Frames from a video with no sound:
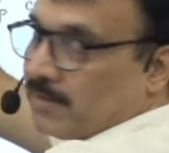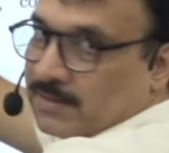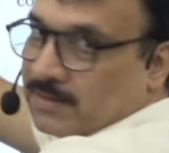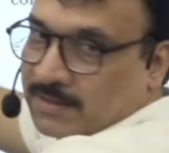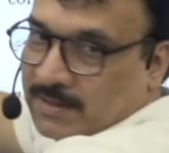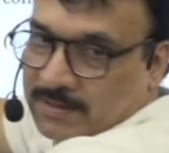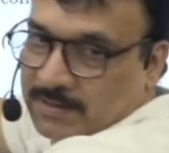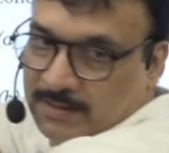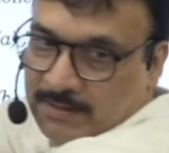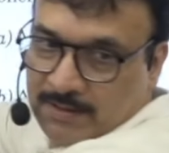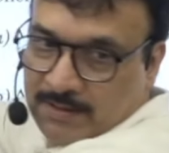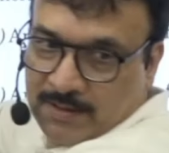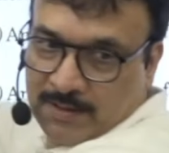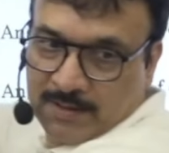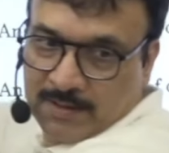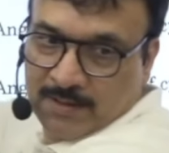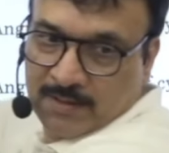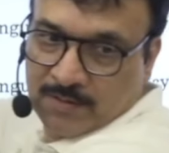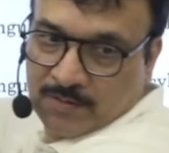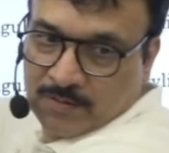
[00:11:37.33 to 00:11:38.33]
इसकी कितनी
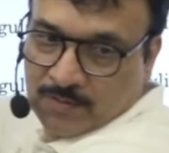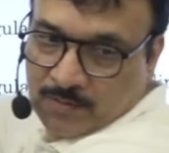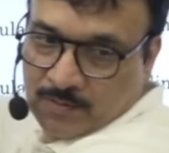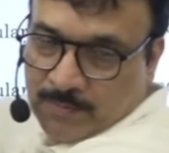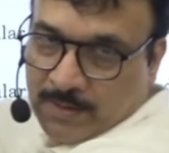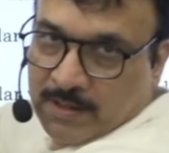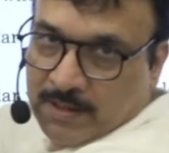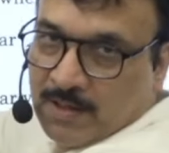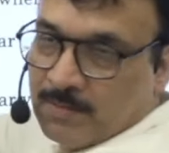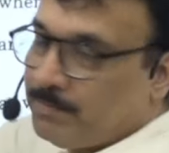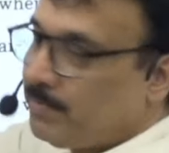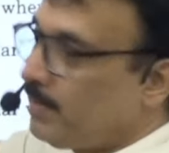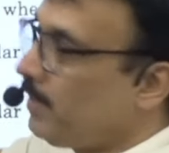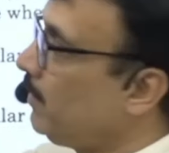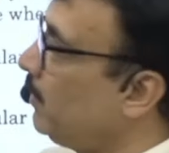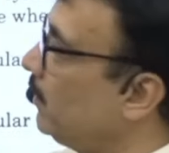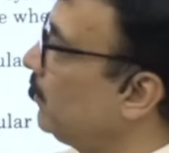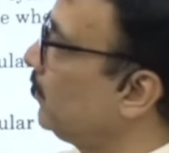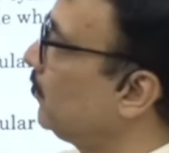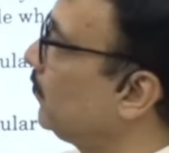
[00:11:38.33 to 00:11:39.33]
है ओमेगा पी
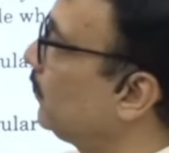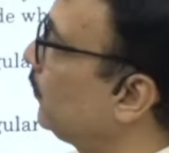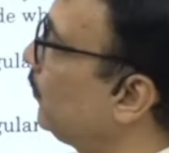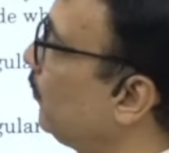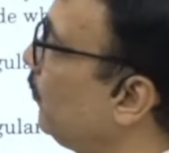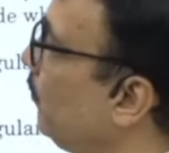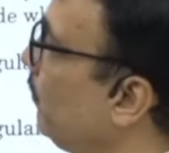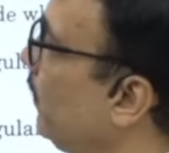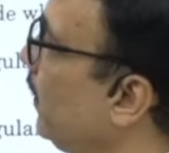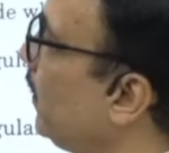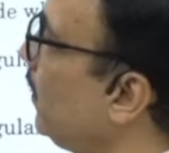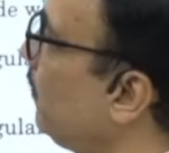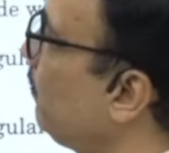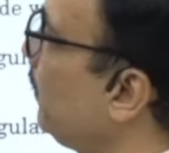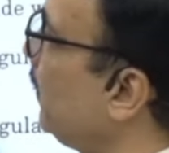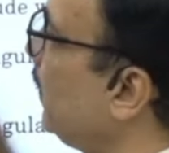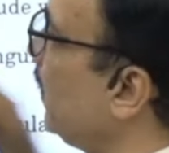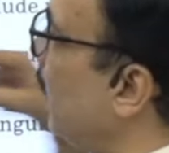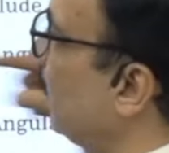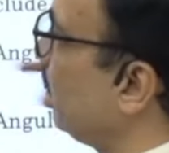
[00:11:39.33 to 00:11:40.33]
ओमेगा
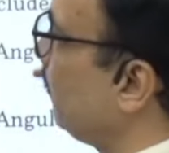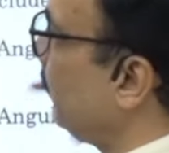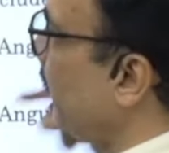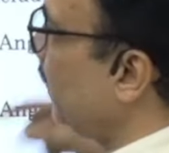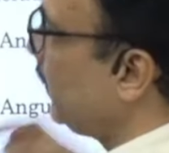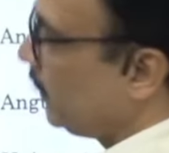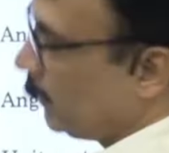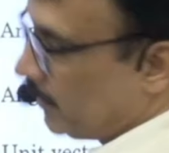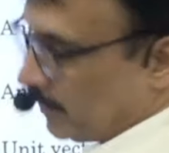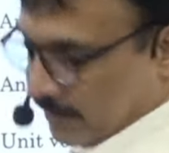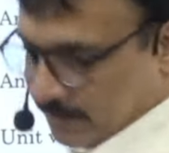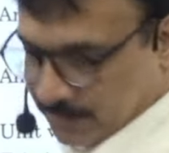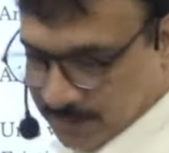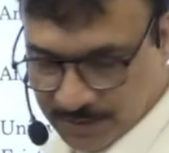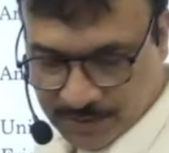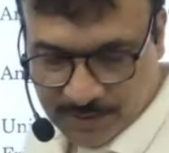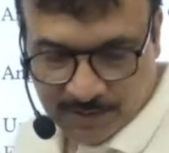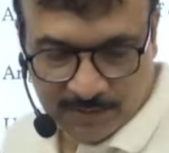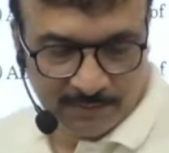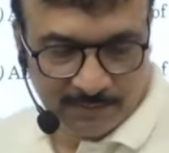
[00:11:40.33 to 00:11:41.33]
पी आर पी ये
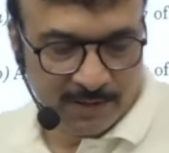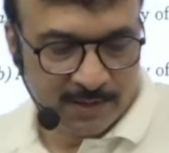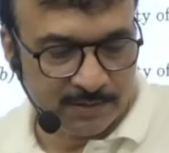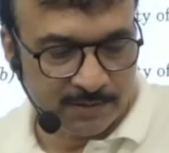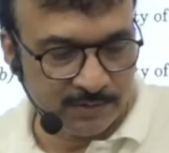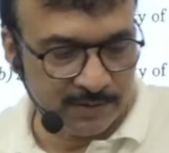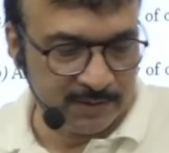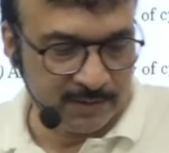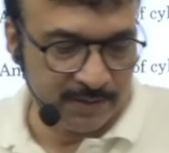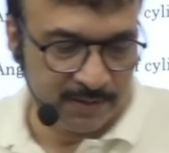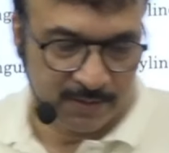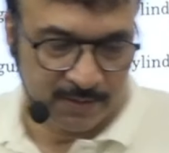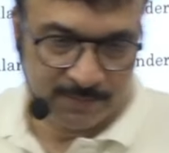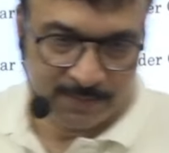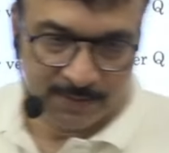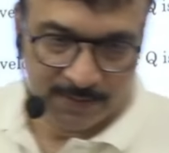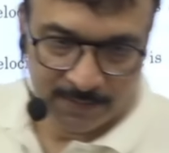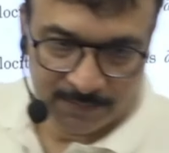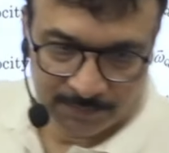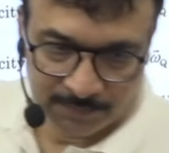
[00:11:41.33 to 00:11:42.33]
टेंजेंशियल वेलोसिटी लिखी
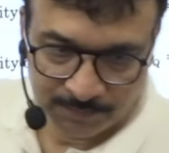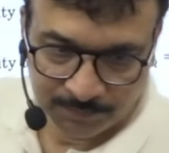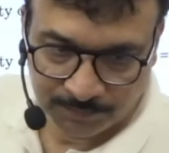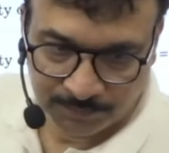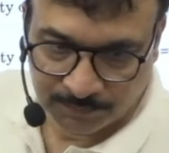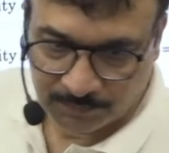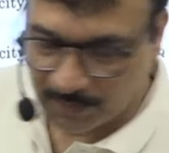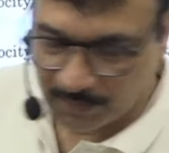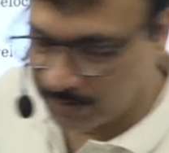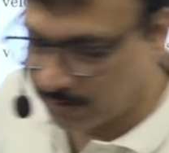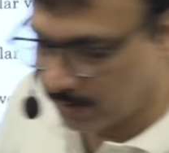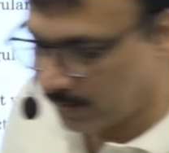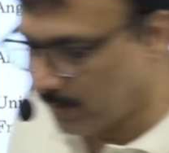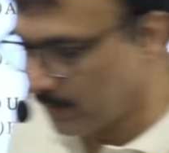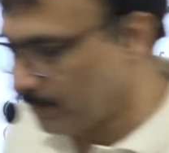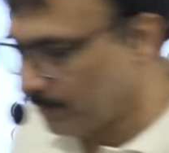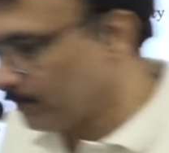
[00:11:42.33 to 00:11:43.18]
मैंने ठीक है